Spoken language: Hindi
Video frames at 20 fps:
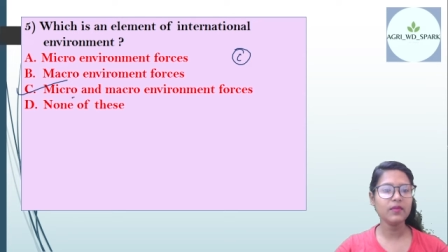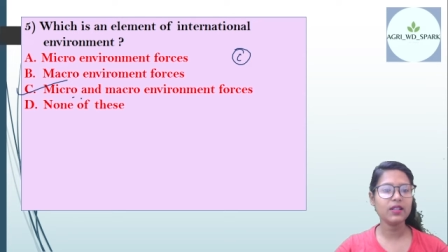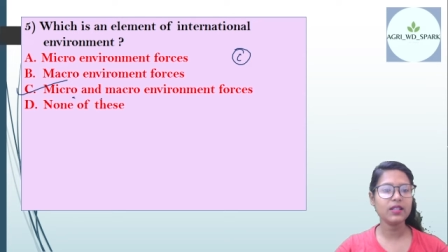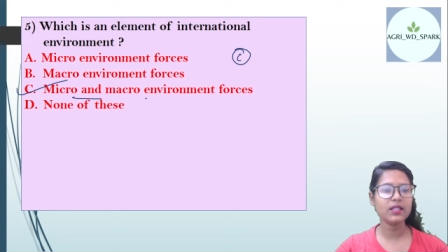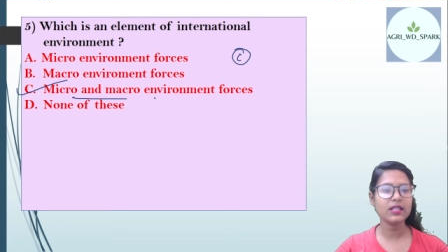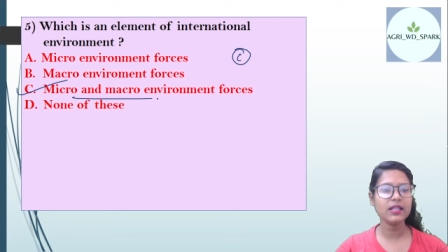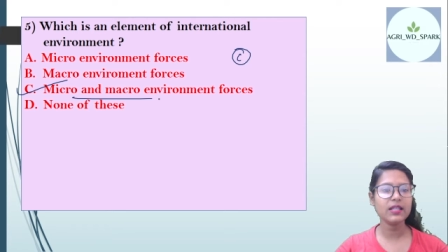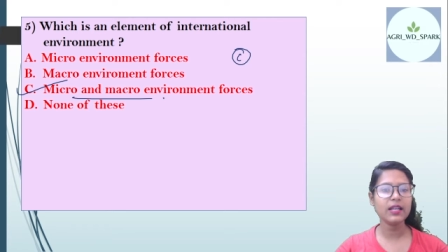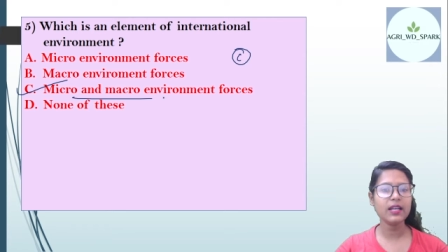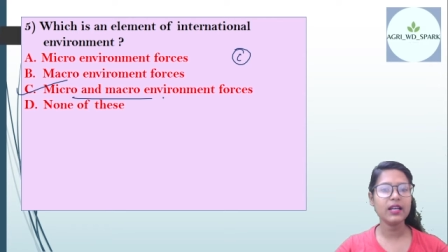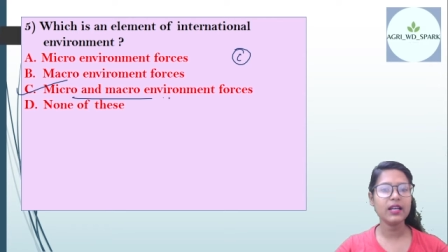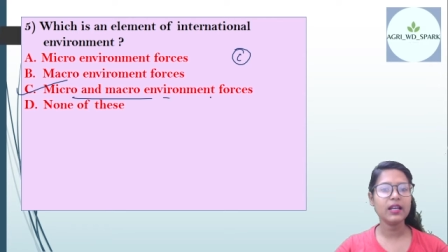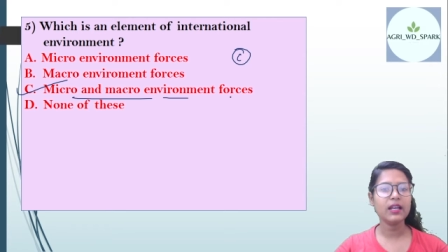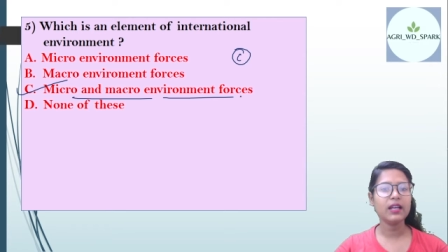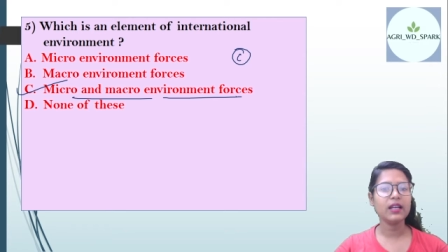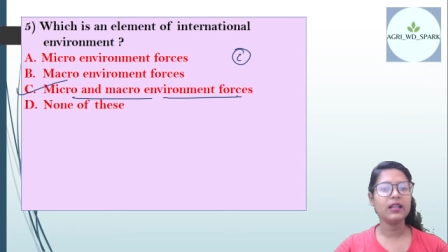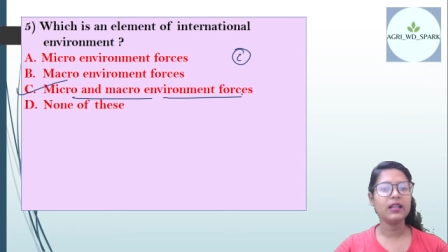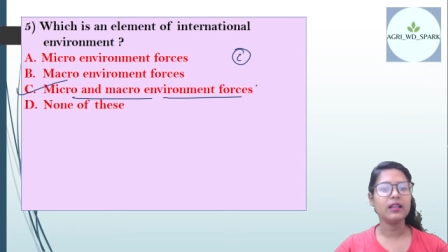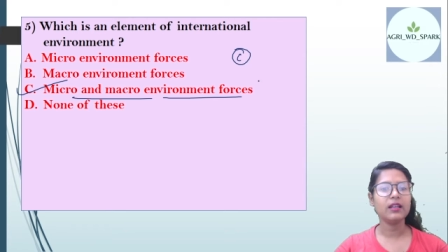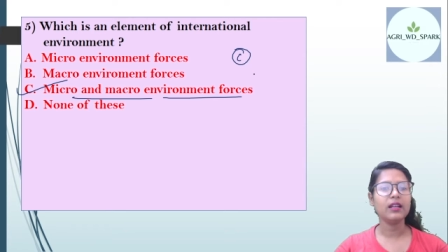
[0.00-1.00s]
ठीक है
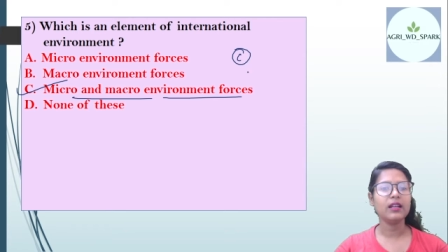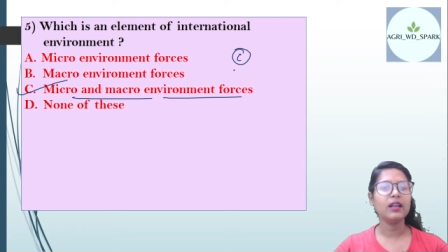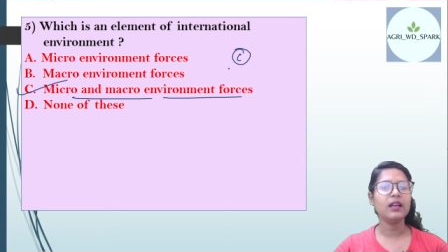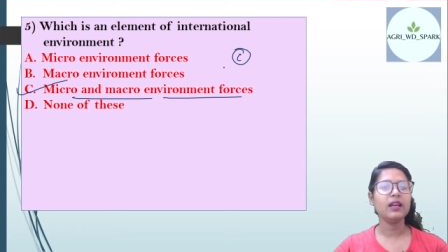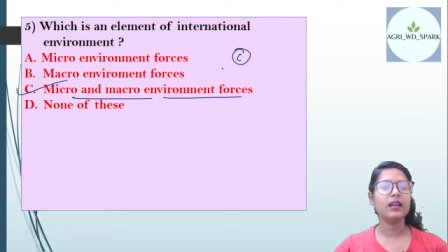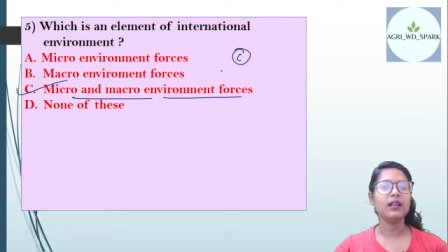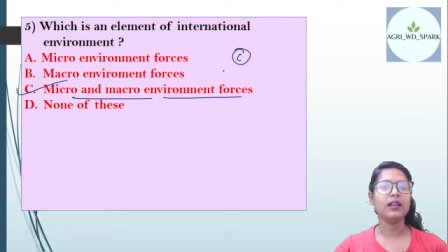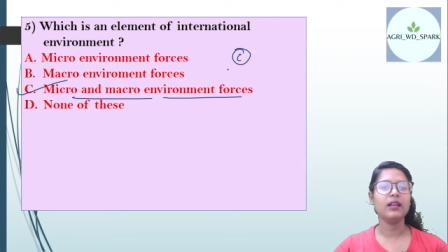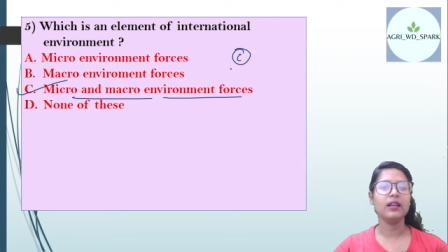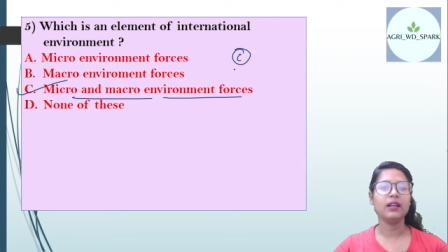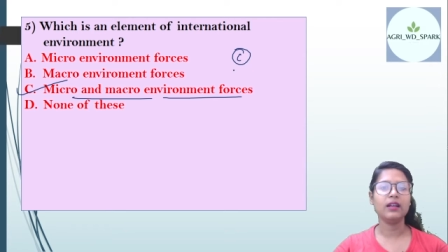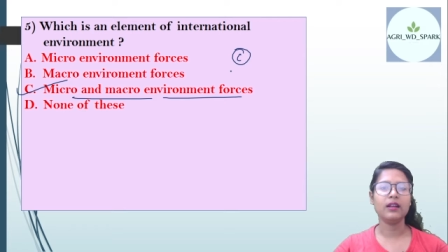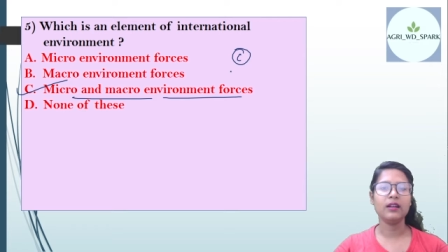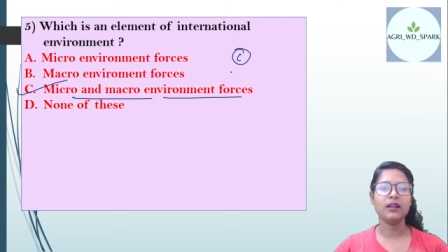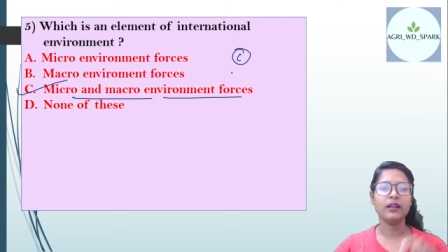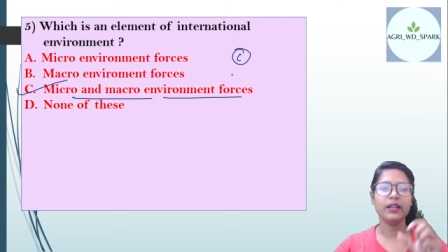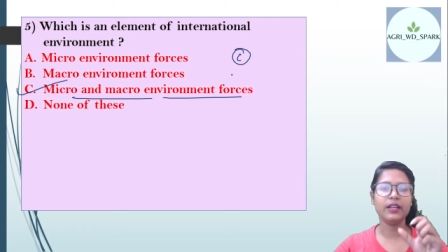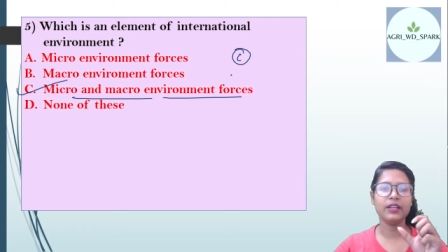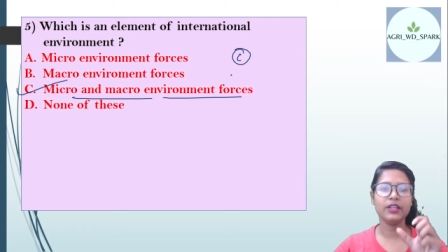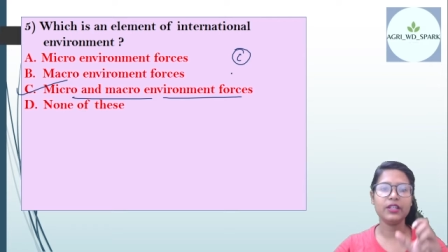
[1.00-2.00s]

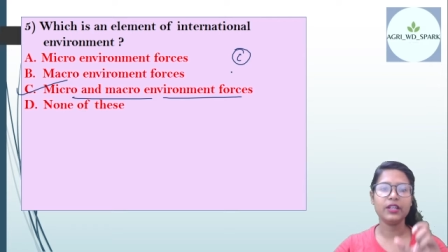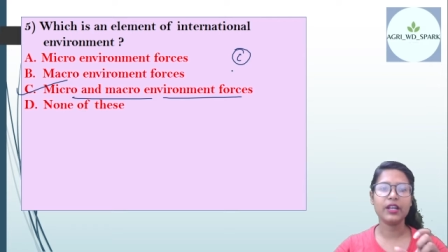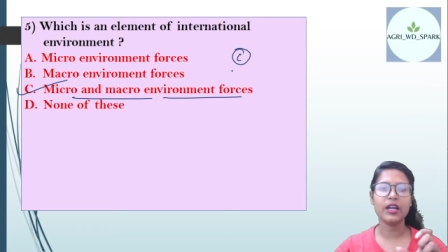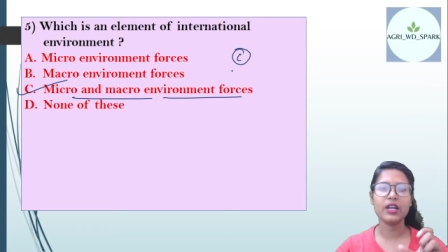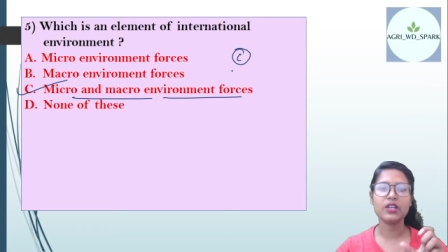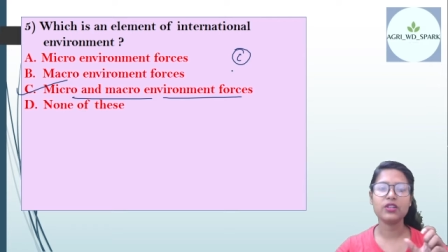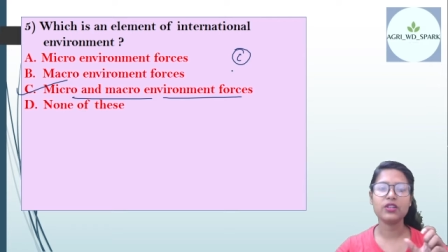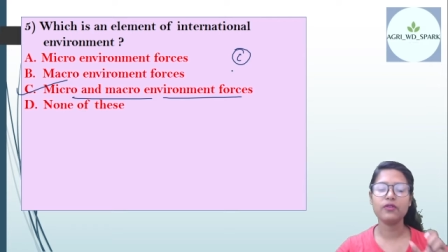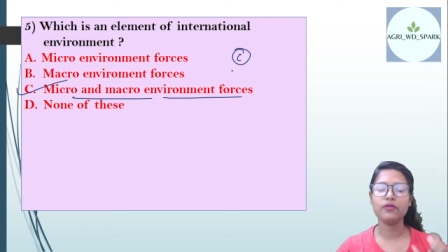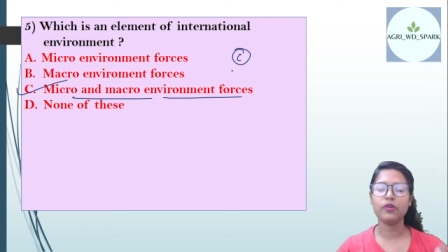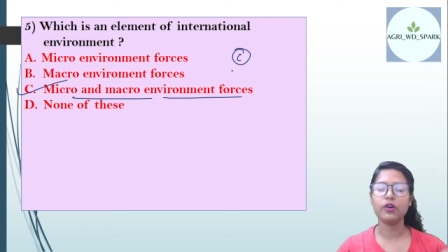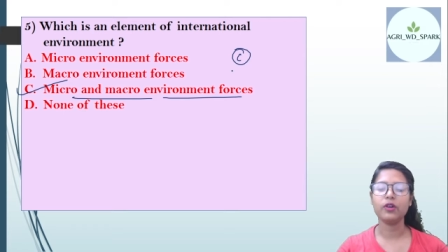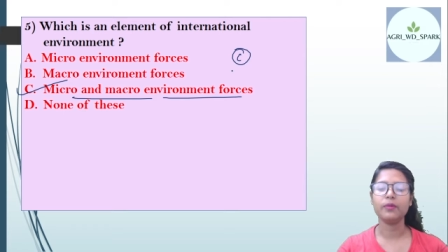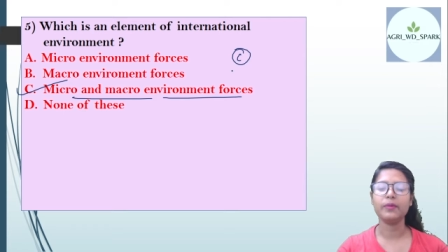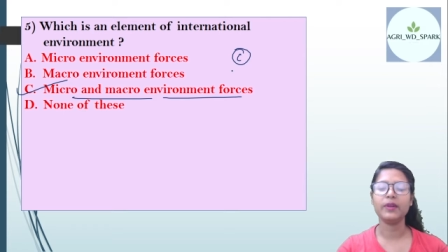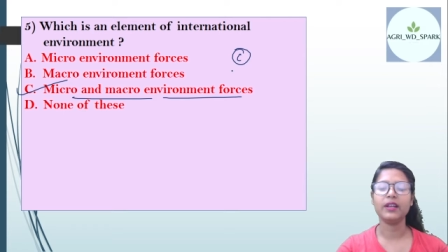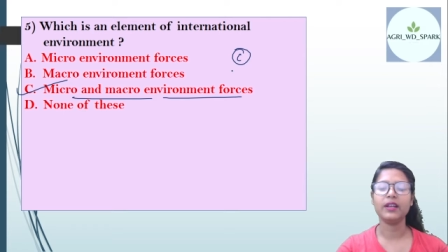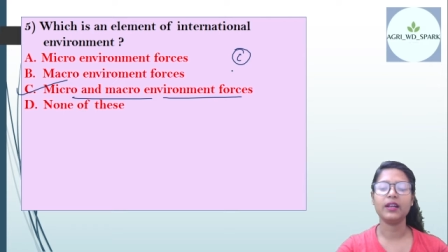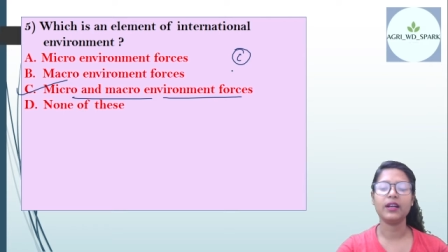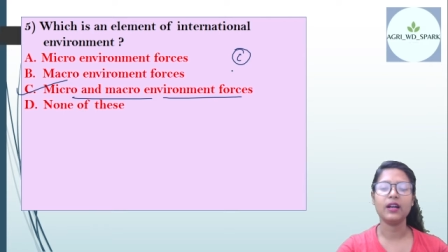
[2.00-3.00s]
इंटरनेशनल
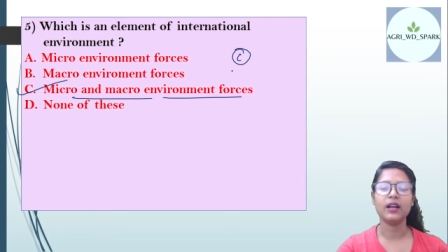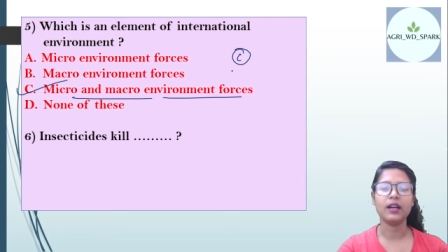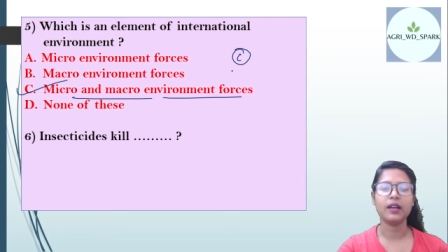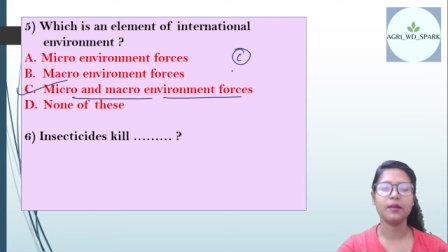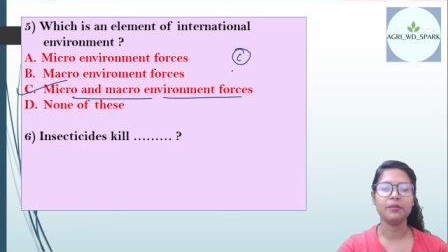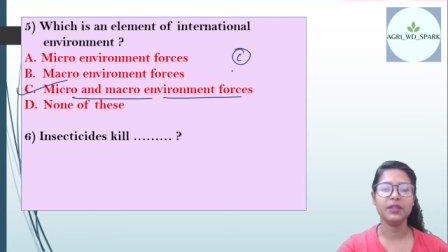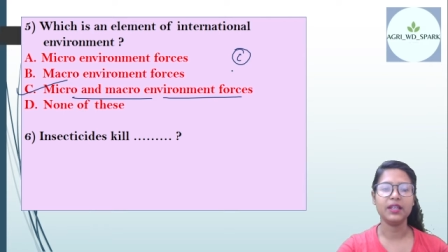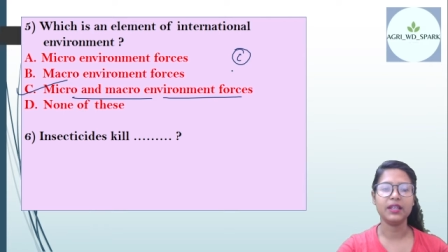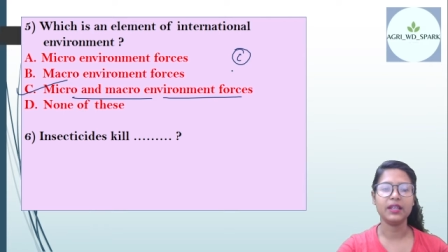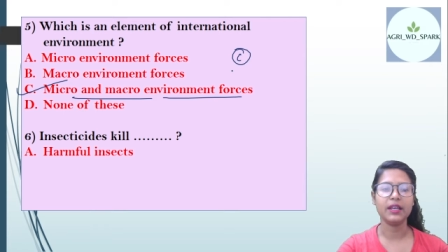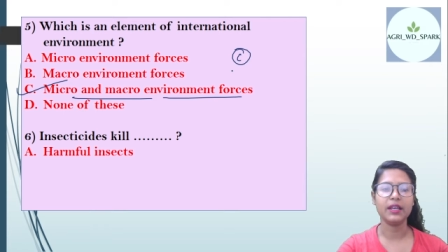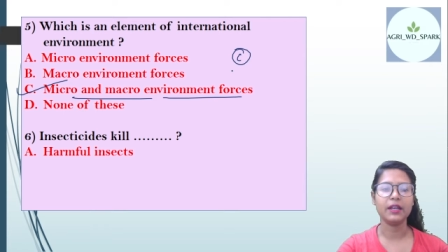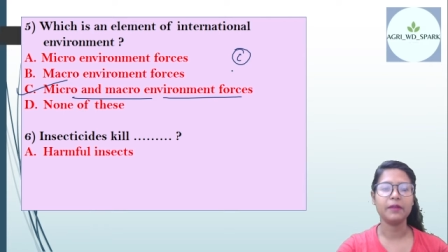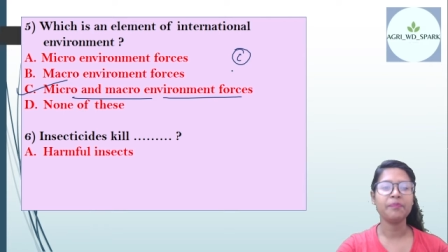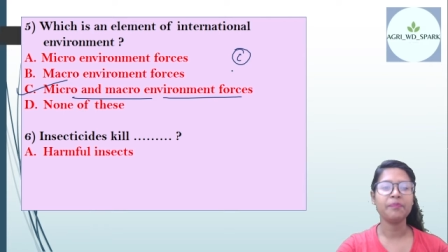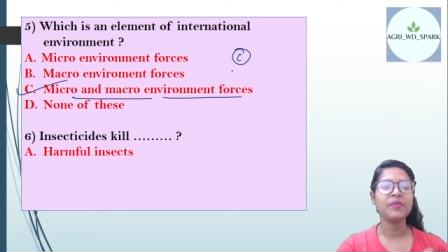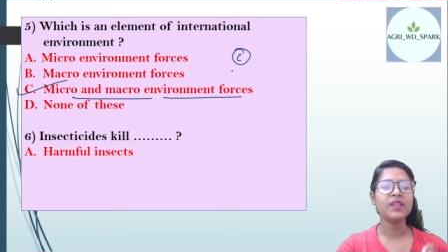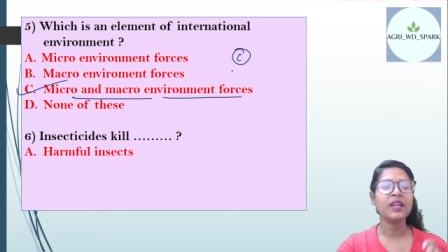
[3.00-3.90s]
इन्वायरमेंट का अगर हम देखेंगे